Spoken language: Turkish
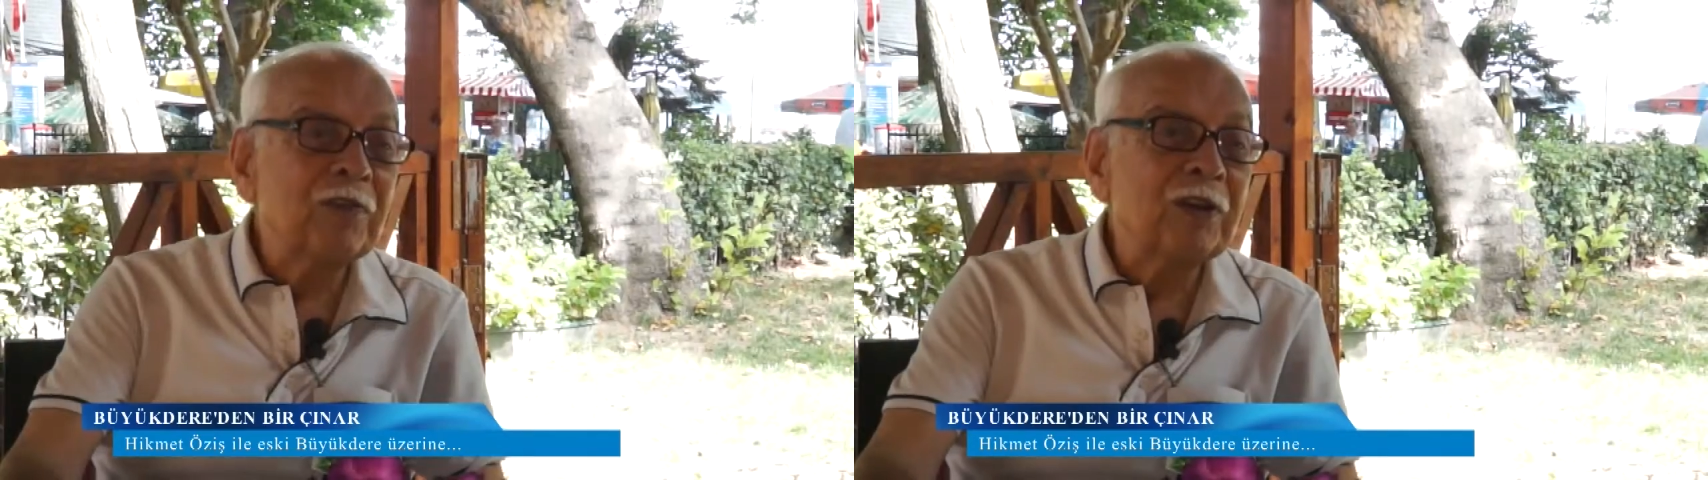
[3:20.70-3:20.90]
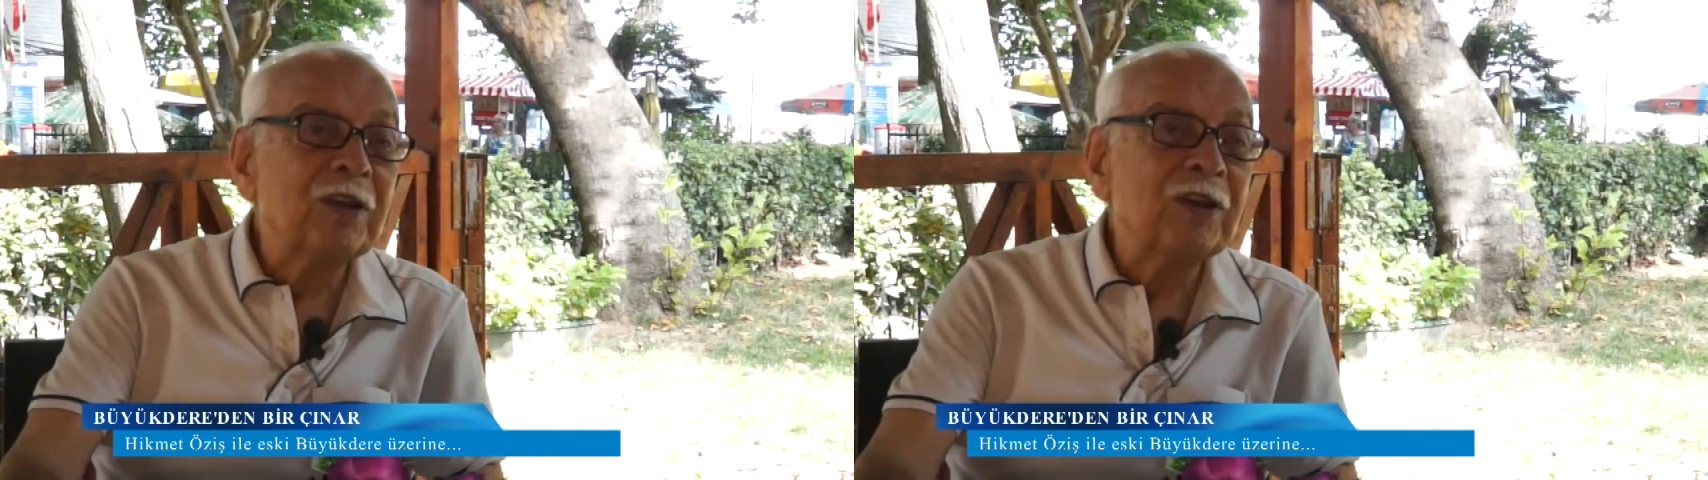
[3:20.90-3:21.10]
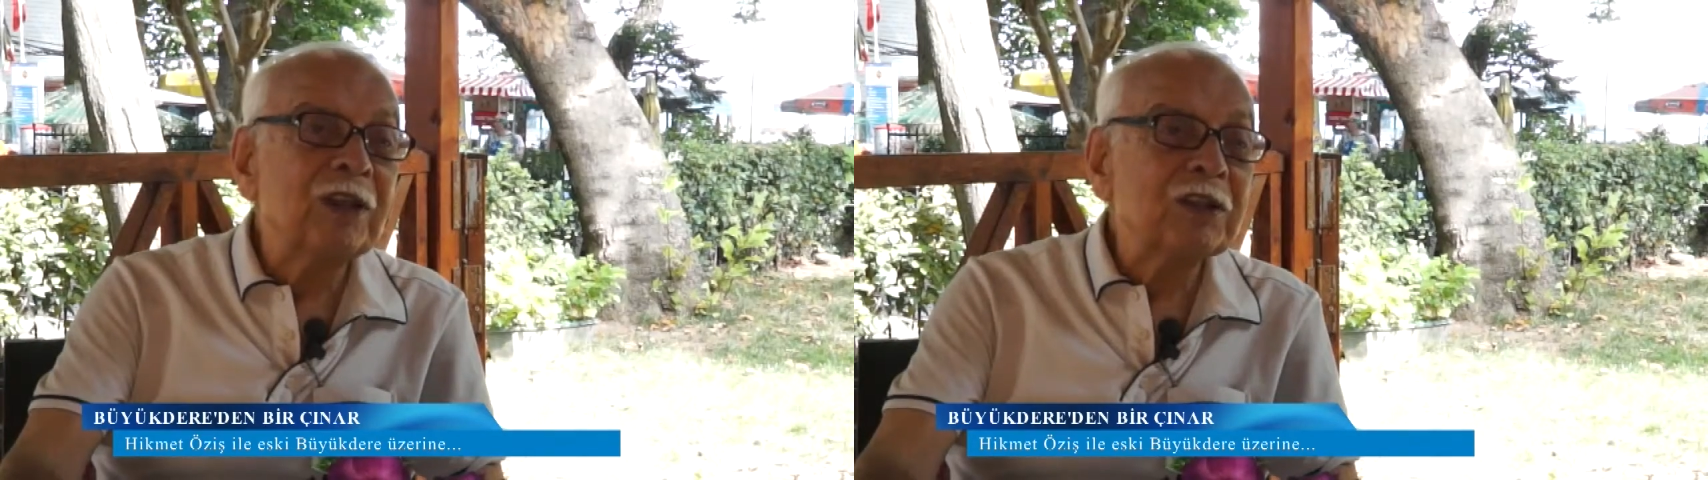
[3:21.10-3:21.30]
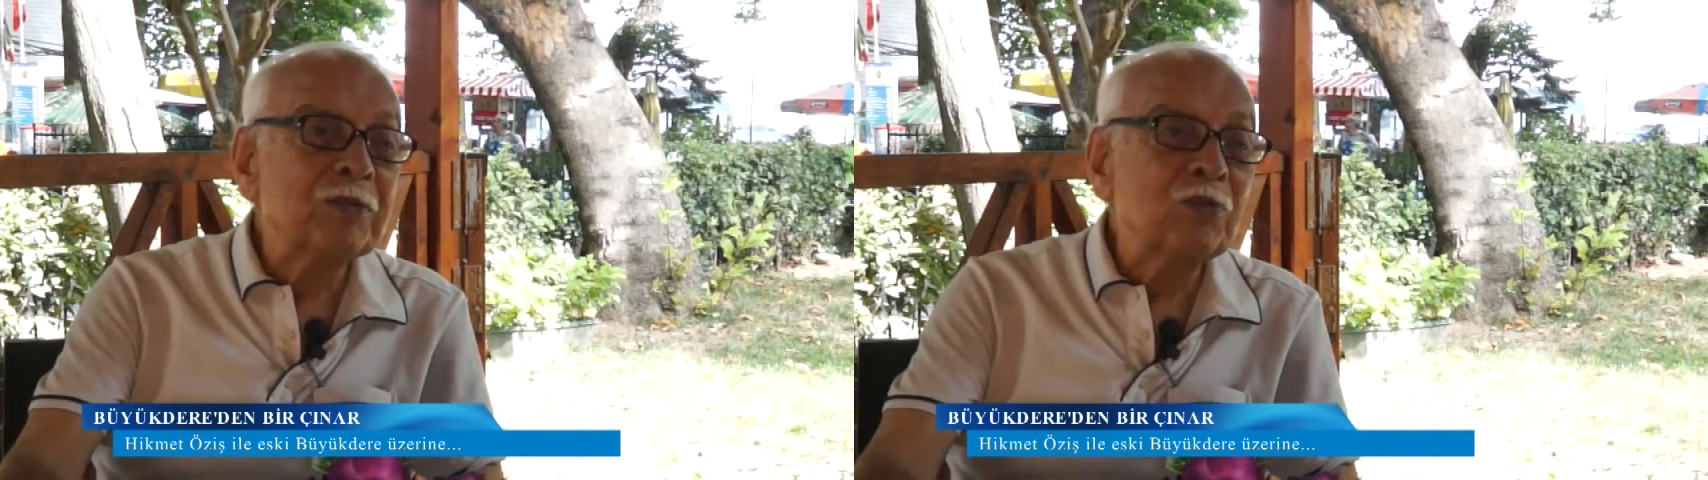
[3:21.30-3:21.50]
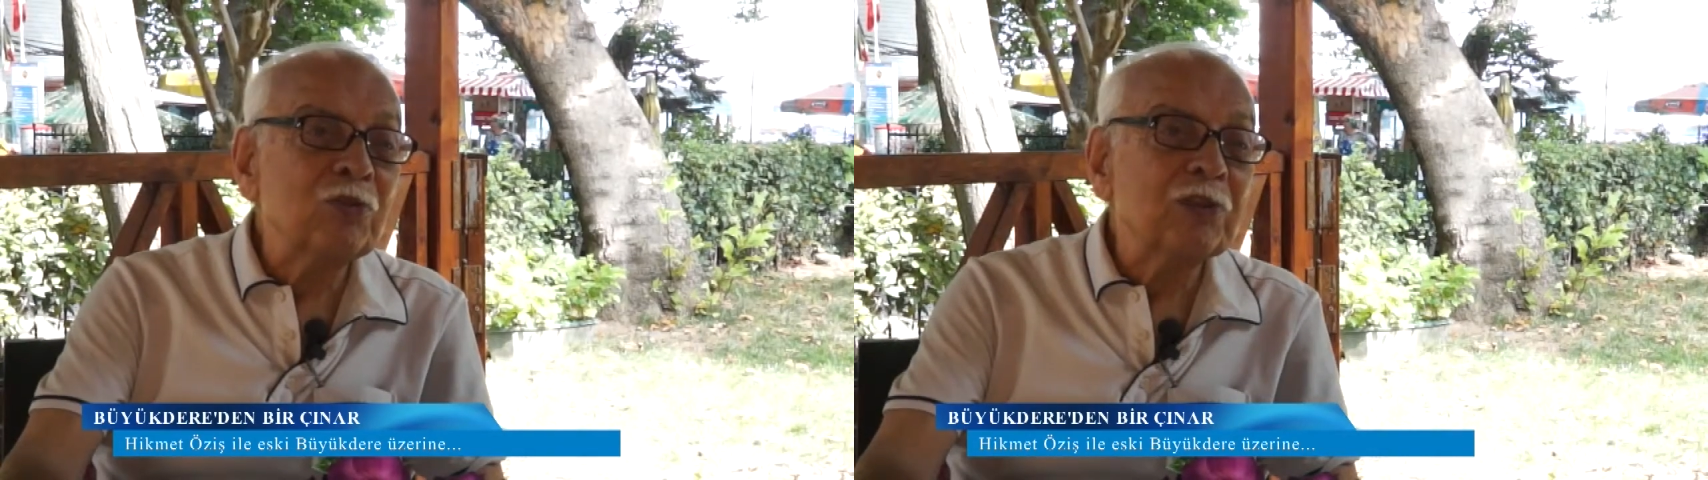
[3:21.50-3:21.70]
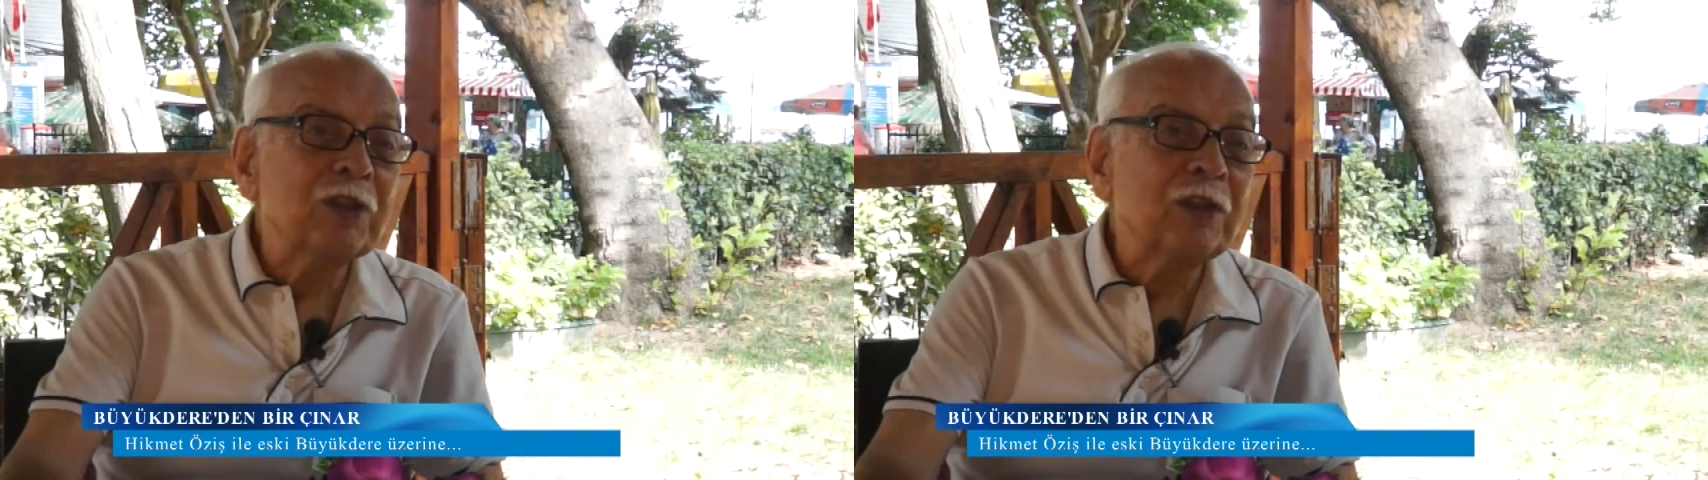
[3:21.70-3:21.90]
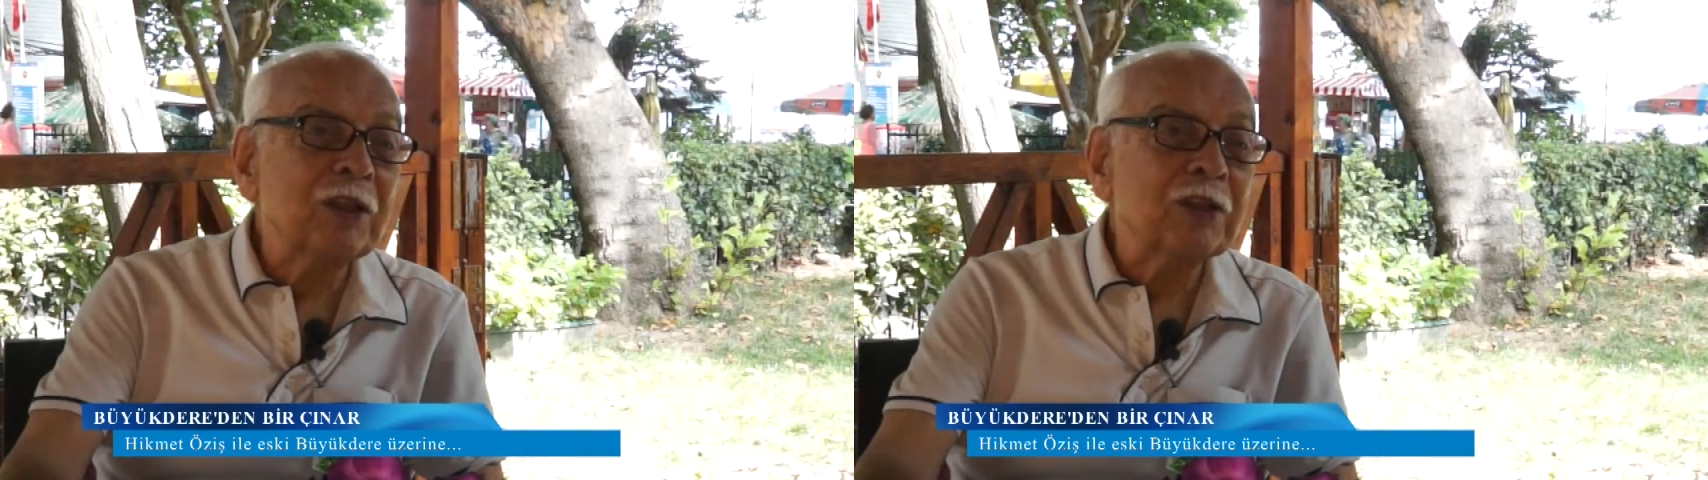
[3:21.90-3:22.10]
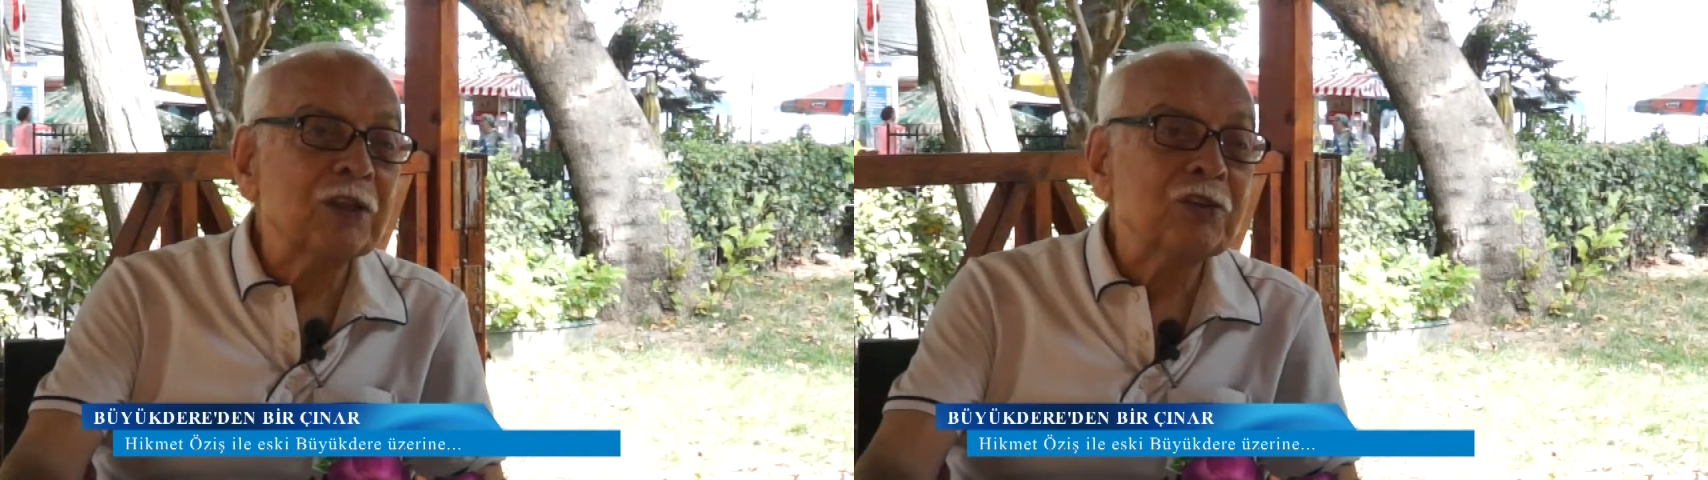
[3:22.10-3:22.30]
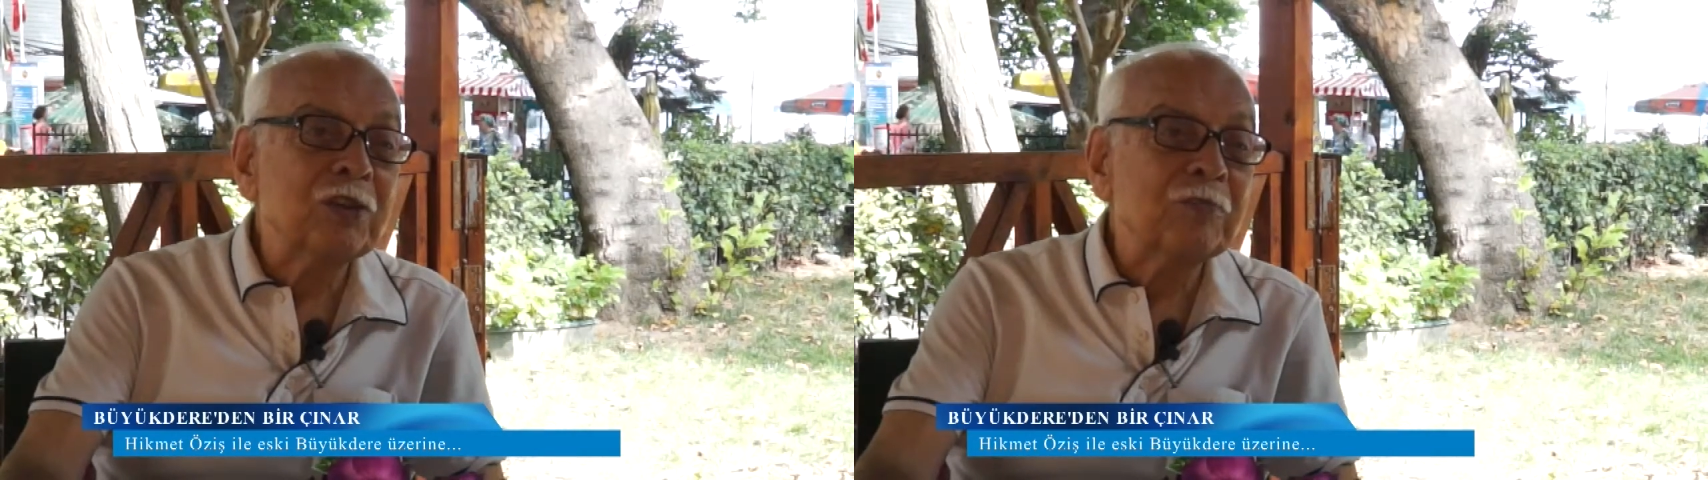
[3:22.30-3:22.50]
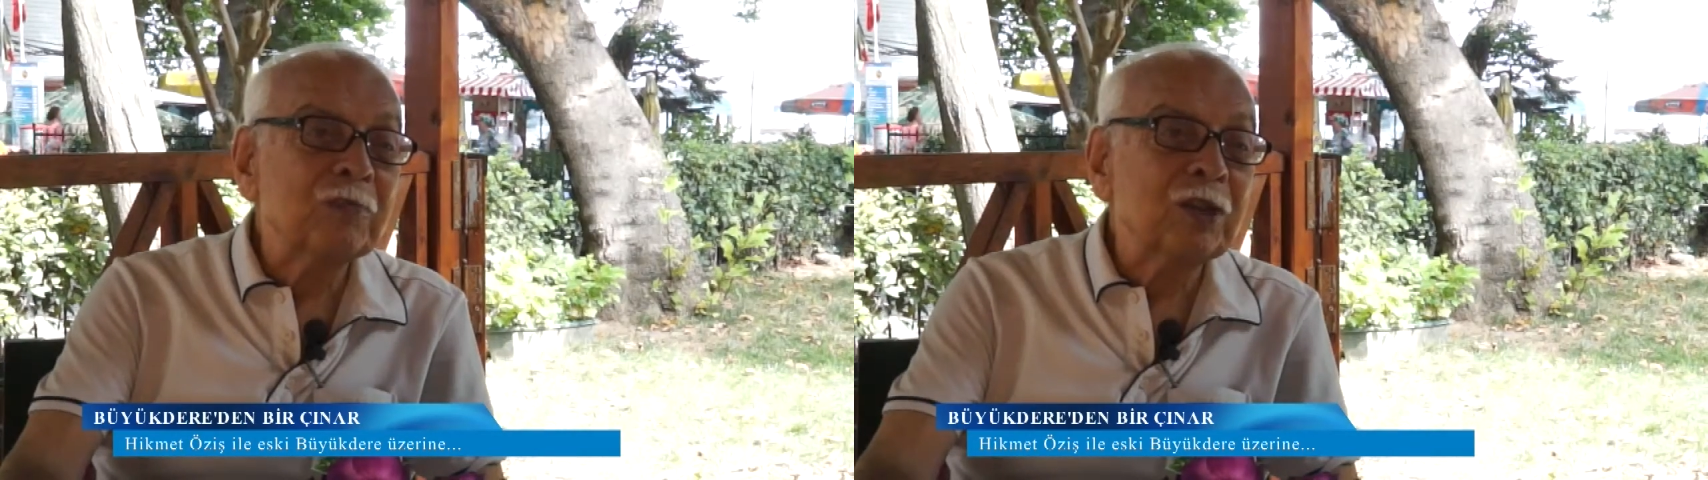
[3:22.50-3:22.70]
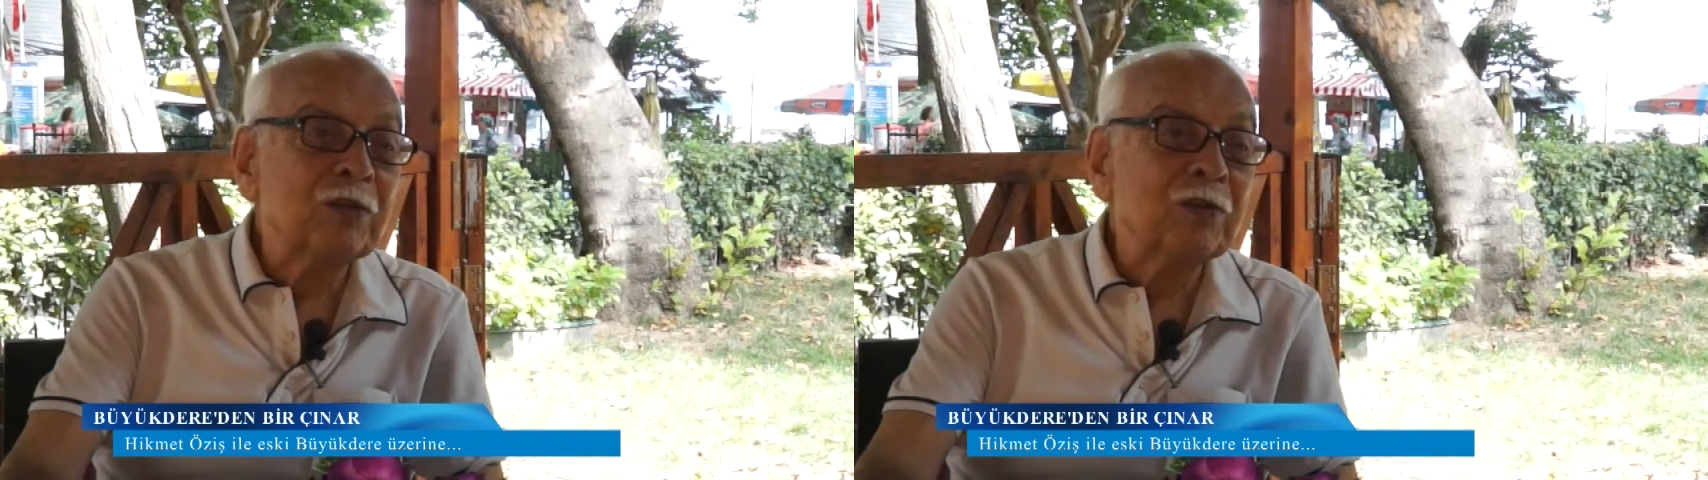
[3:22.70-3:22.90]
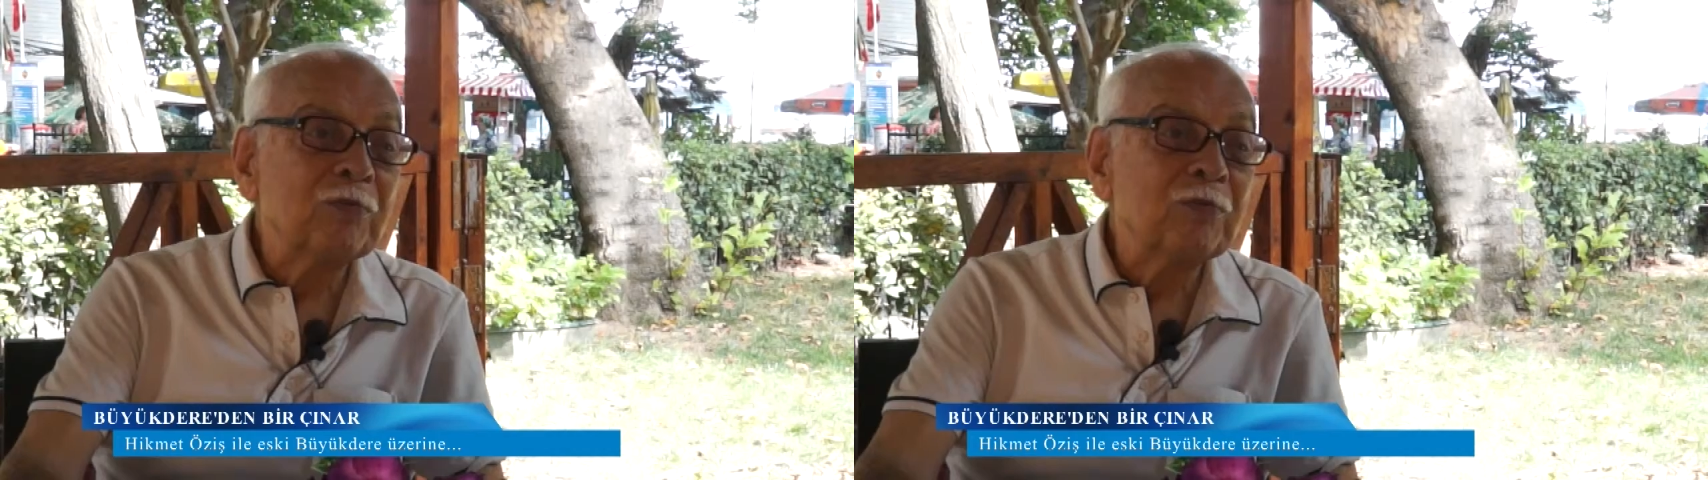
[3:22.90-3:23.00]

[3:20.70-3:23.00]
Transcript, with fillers: Ve eski büyük Büyükdere'li arkadaşlarımdan